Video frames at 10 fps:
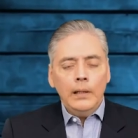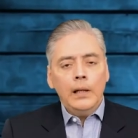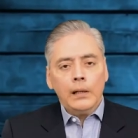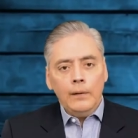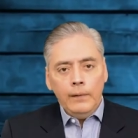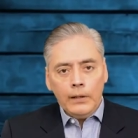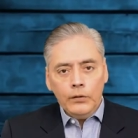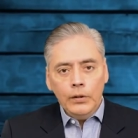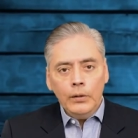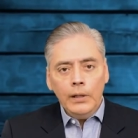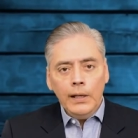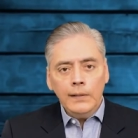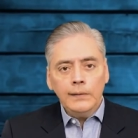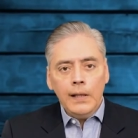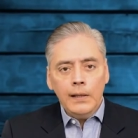reflexión de
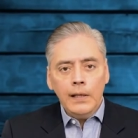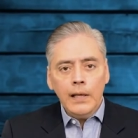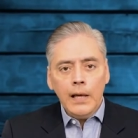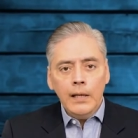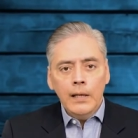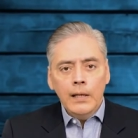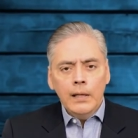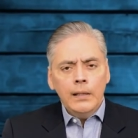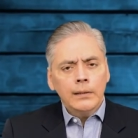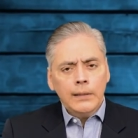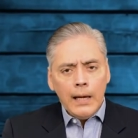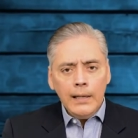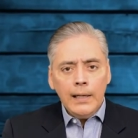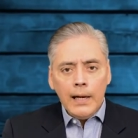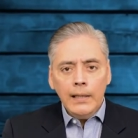este día, tan
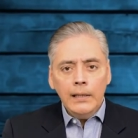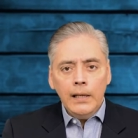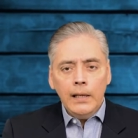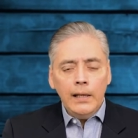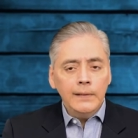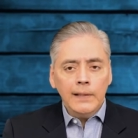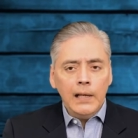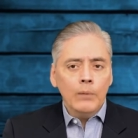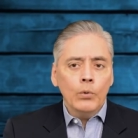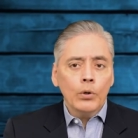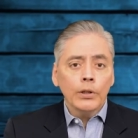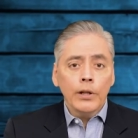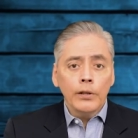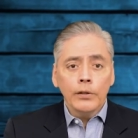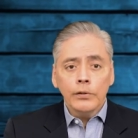grande es el amor de
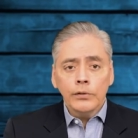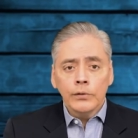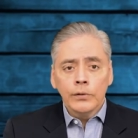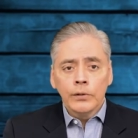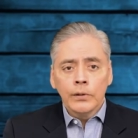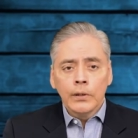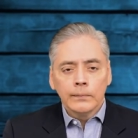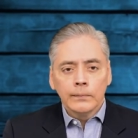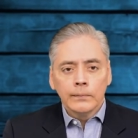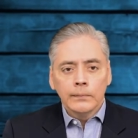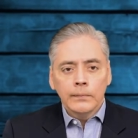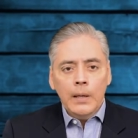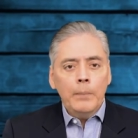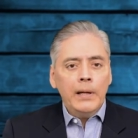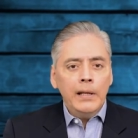Dios.
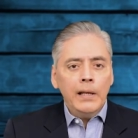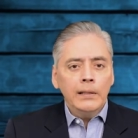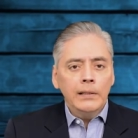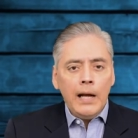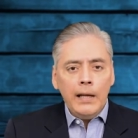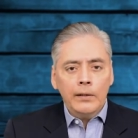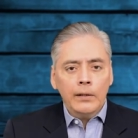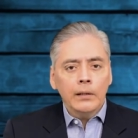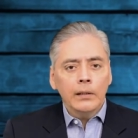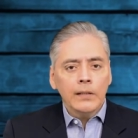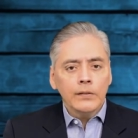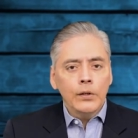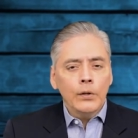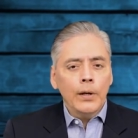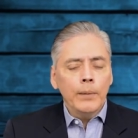María Dyer
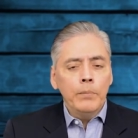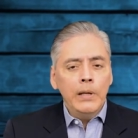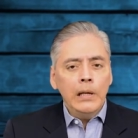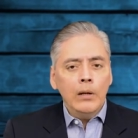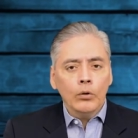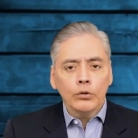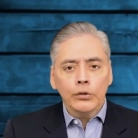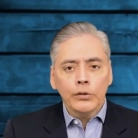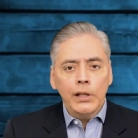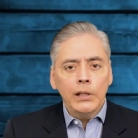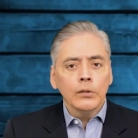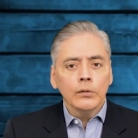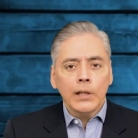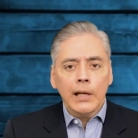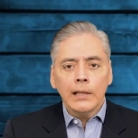nació en
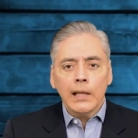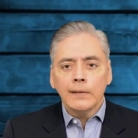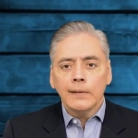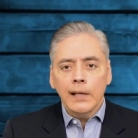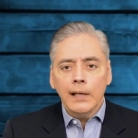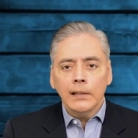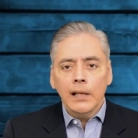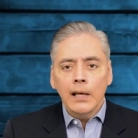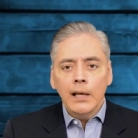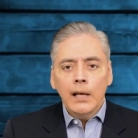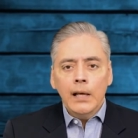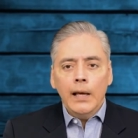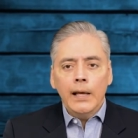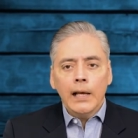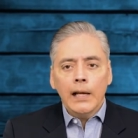1837
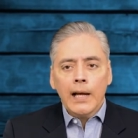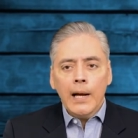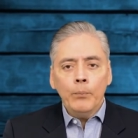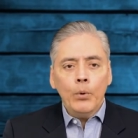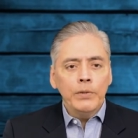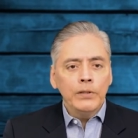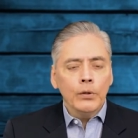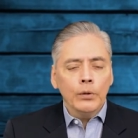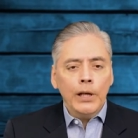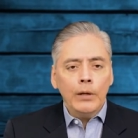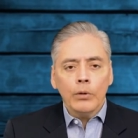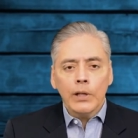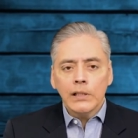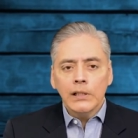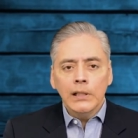en el campo misionero
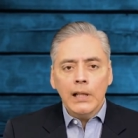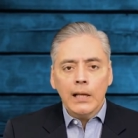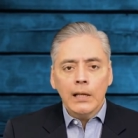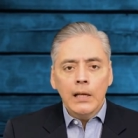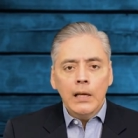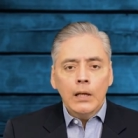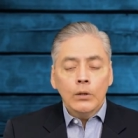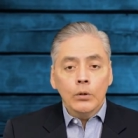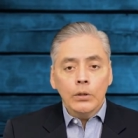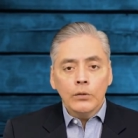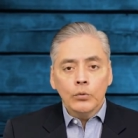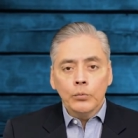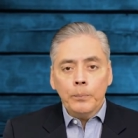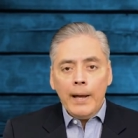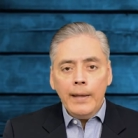de China, donde sus
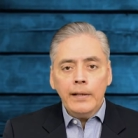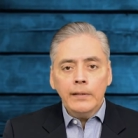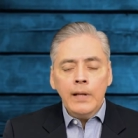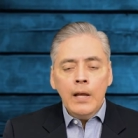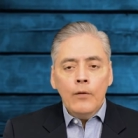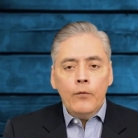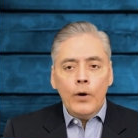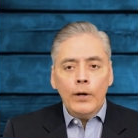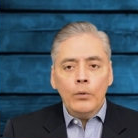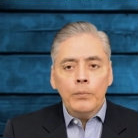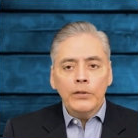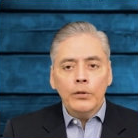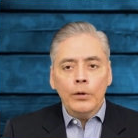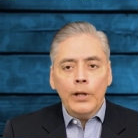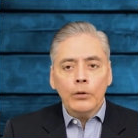padres fueron
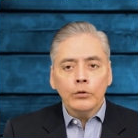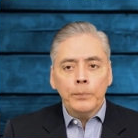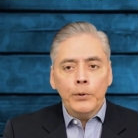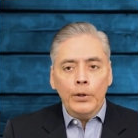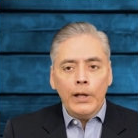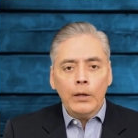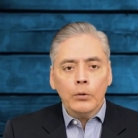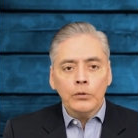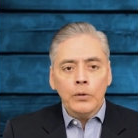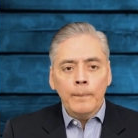misioneros pioneros.